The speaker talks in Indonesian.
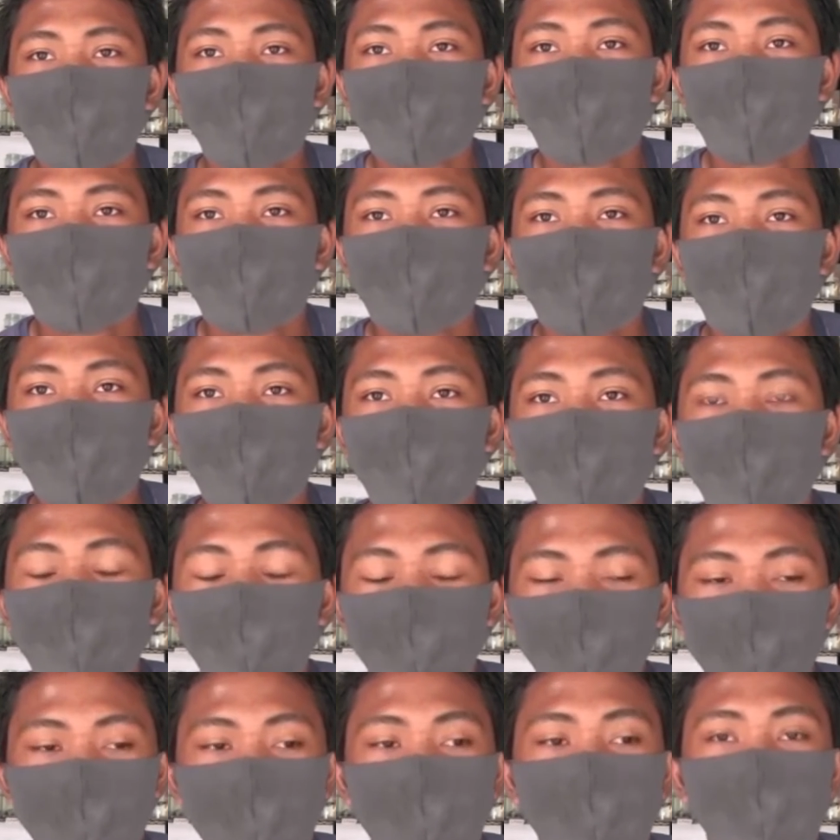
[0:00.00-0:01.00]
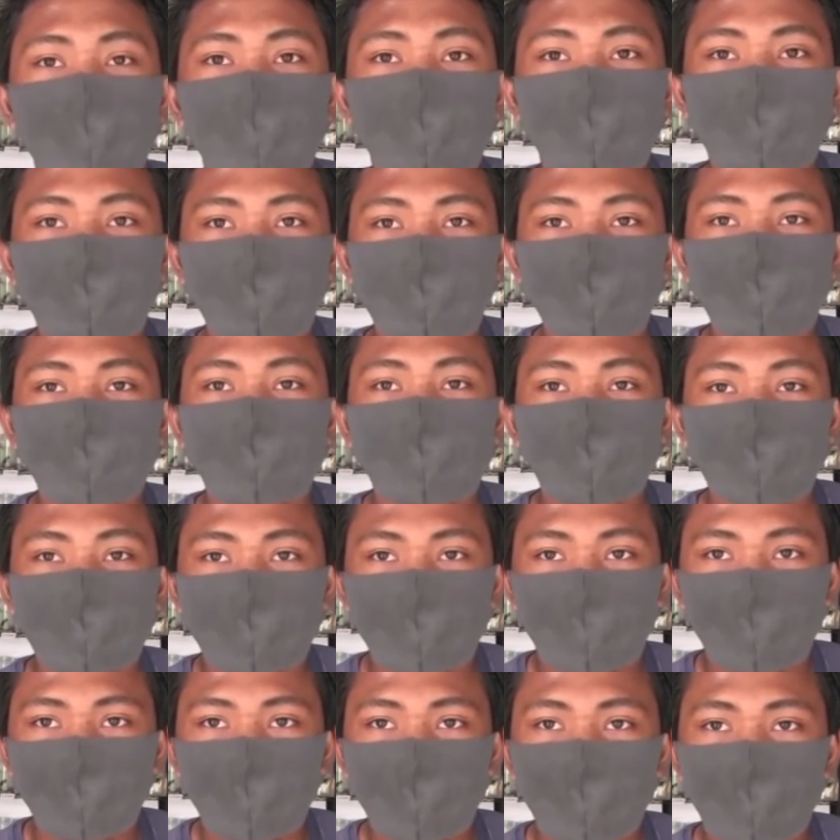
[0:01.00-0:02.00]
bayi bang punya hmm.
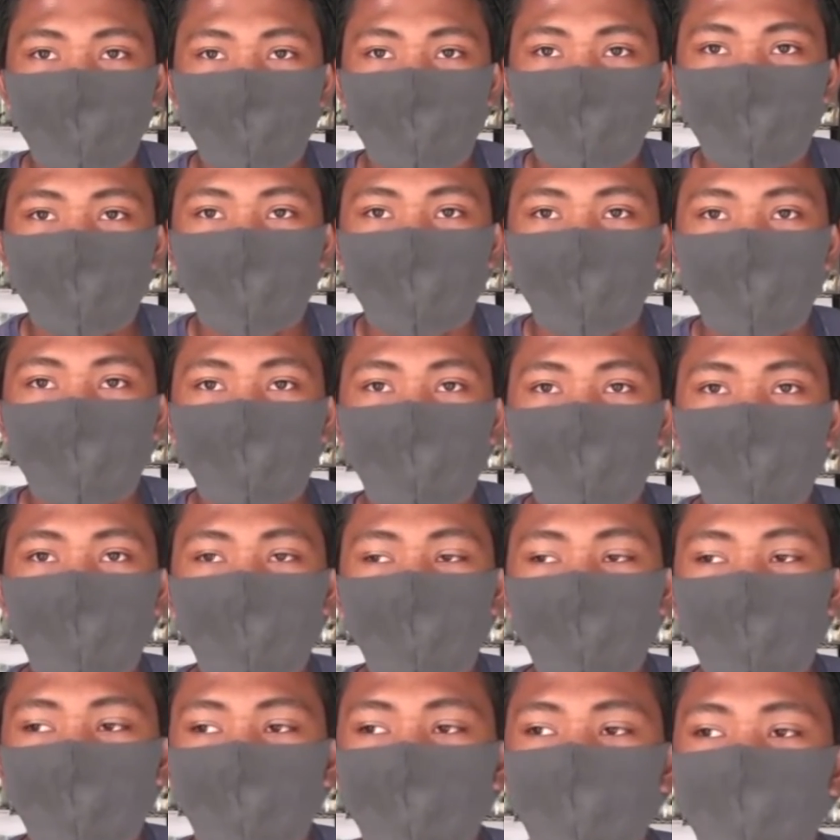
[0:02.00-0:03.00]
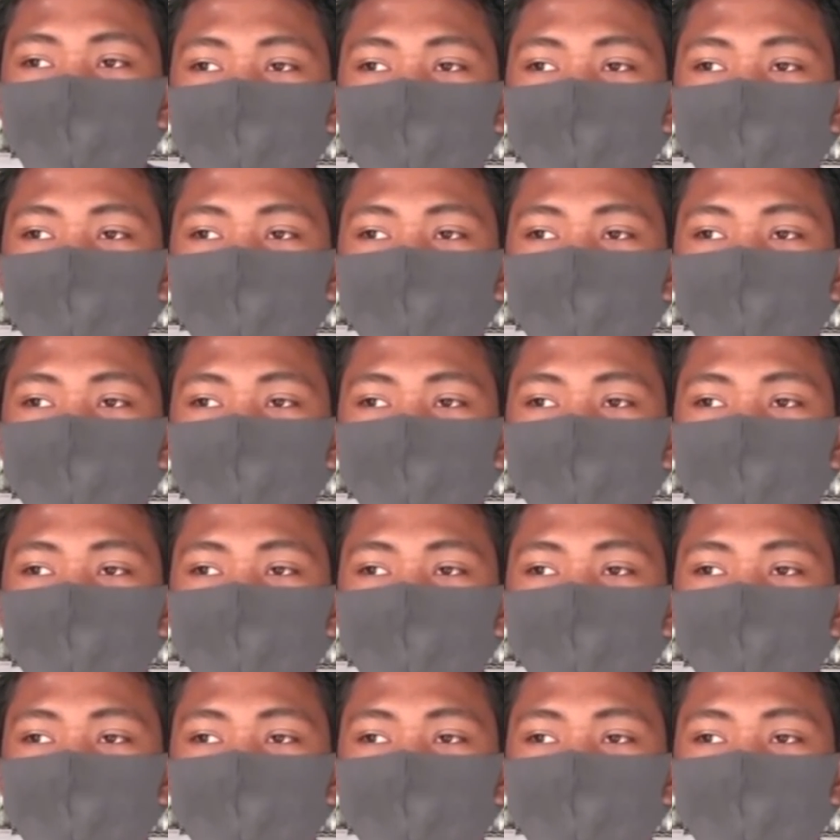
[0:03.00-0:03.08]
jadinya